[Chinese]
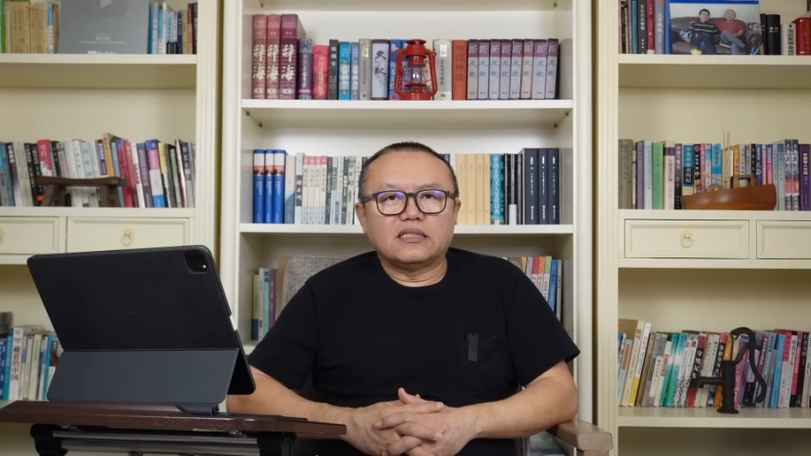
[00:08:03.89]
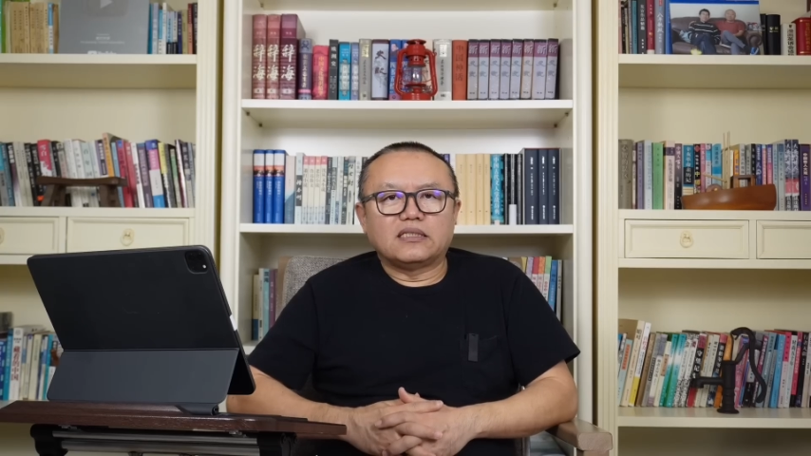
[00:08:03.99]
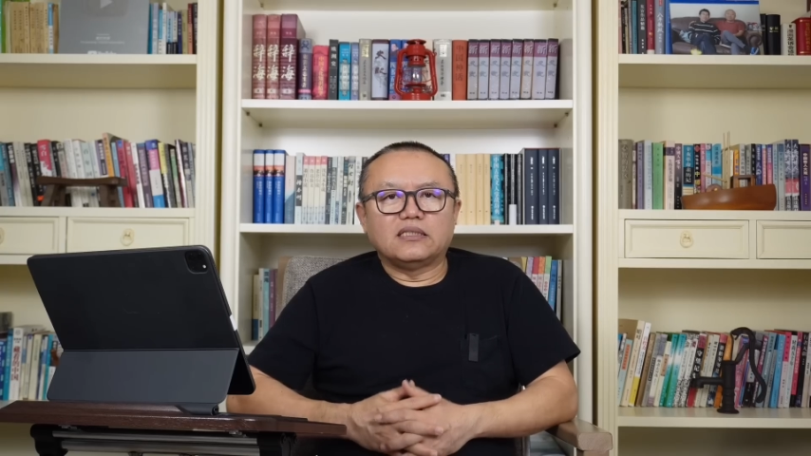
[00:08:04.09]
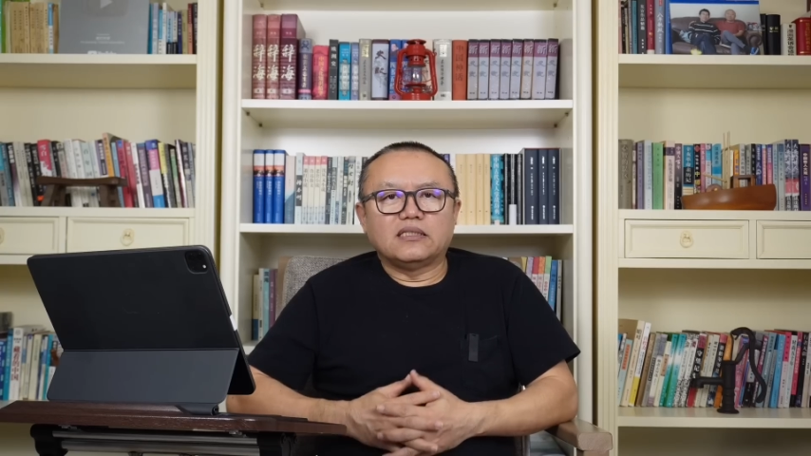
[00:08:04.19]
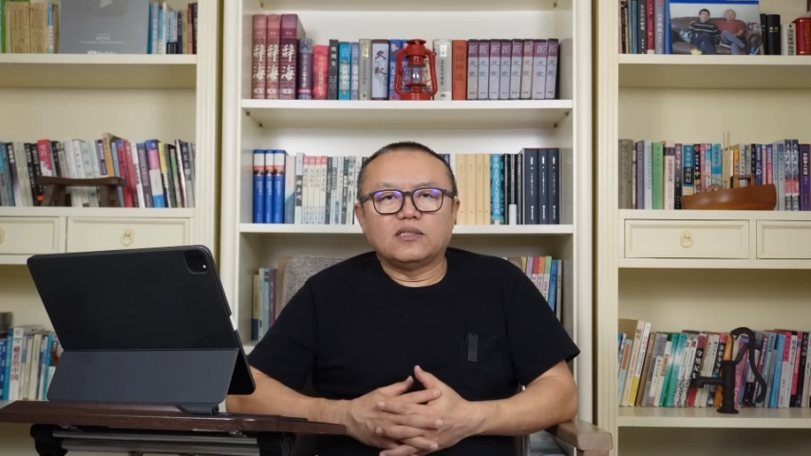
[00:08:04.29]

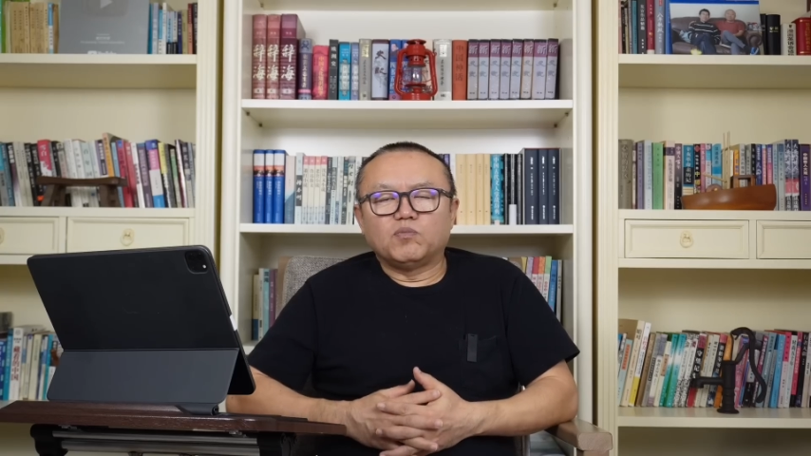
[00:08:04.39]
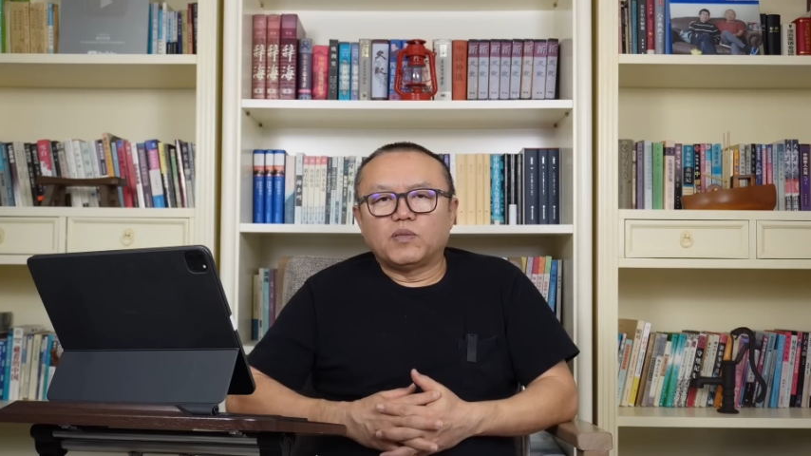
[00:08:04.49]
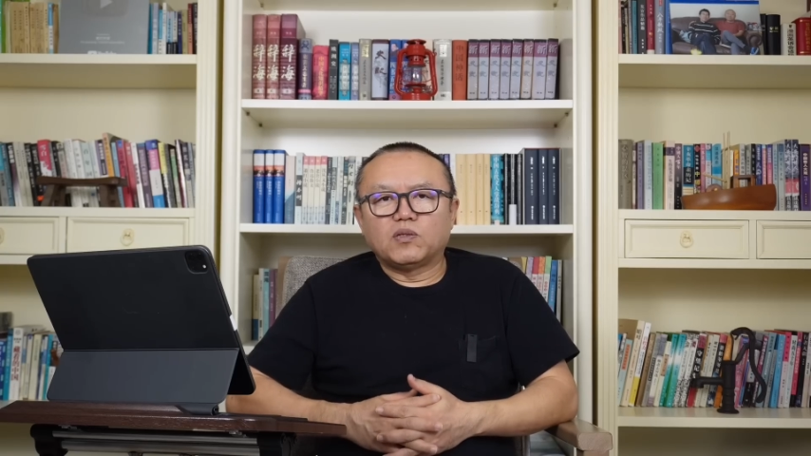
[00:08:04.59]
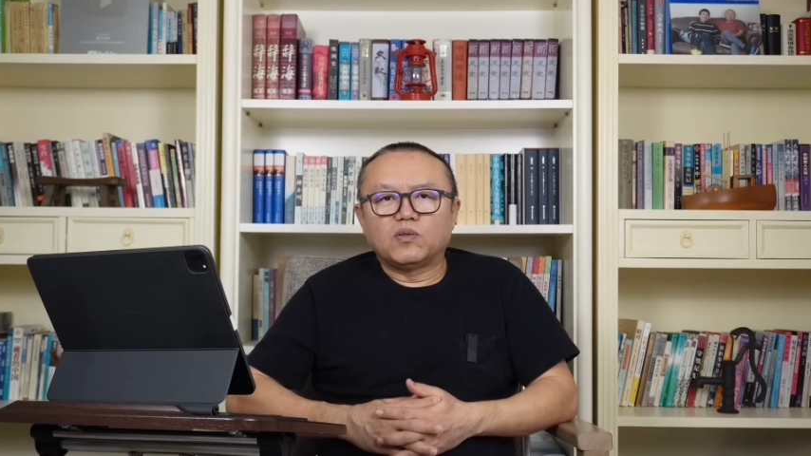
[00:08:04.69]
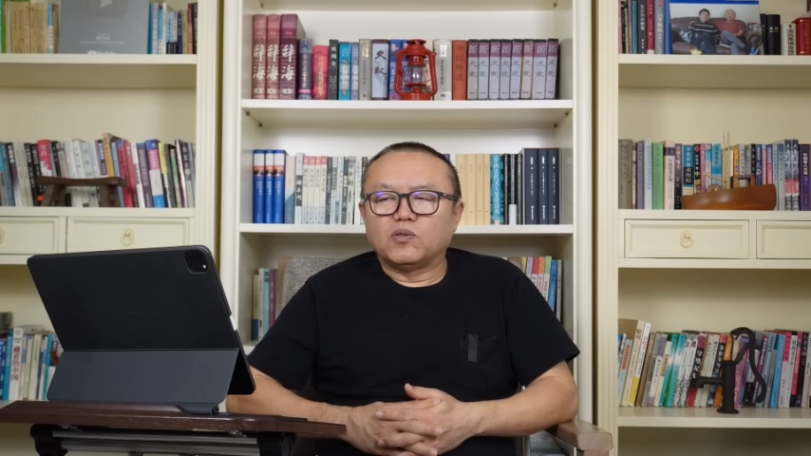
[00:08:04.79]
直接进
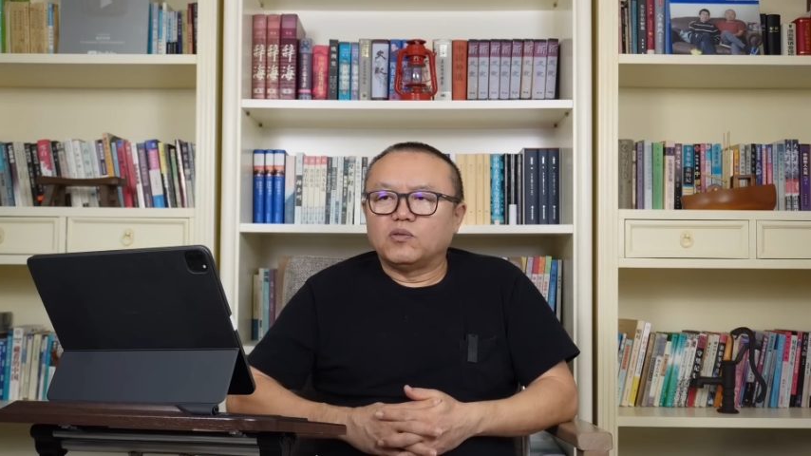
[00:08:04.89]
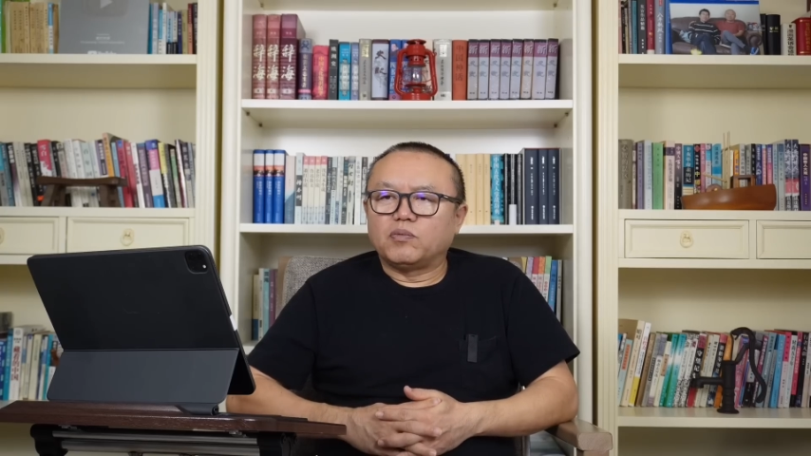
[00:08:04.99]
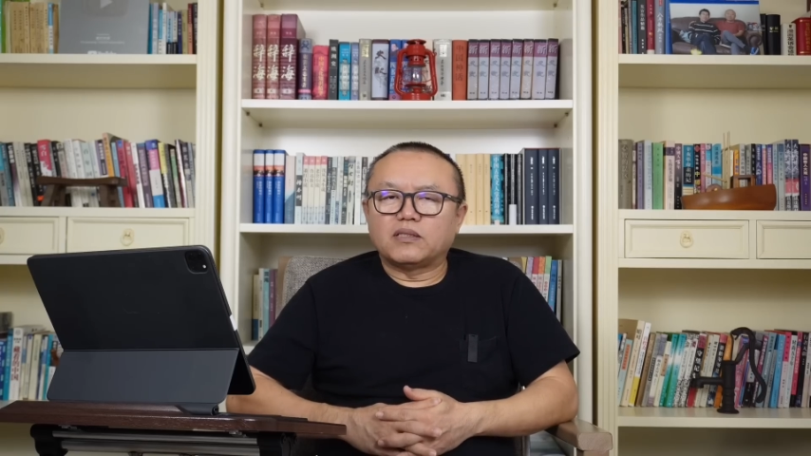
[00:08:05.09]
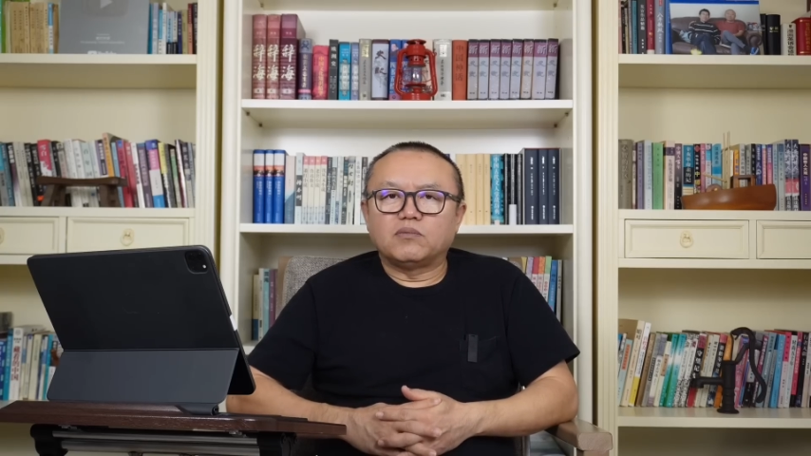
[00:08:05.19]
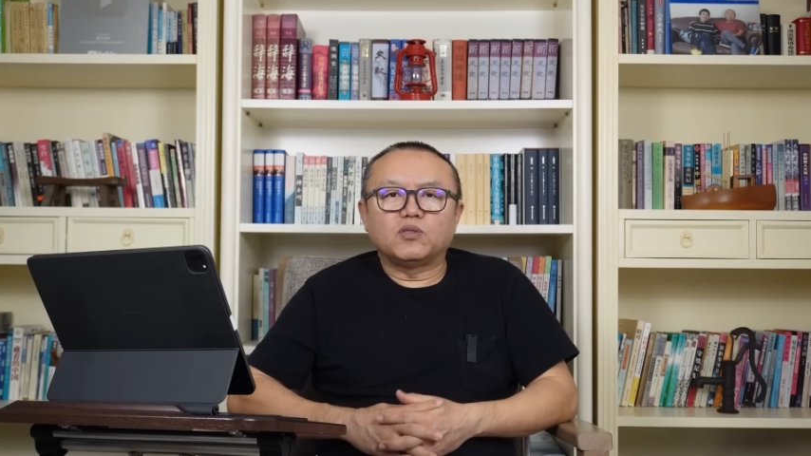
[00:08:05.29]
办公楼
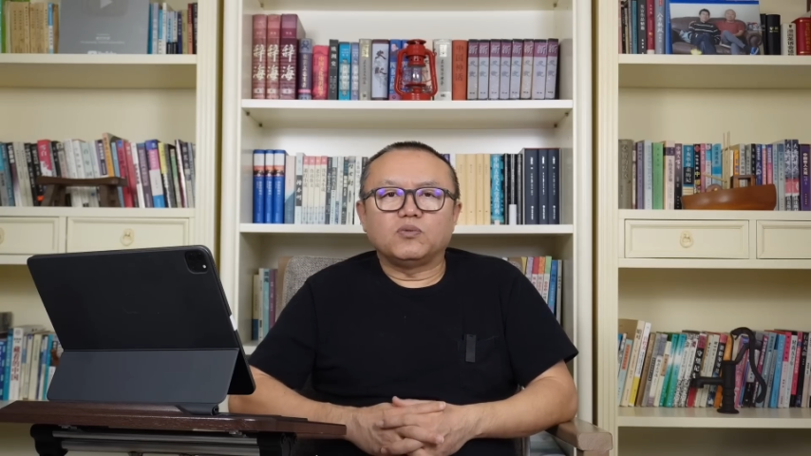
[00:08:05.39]
把什么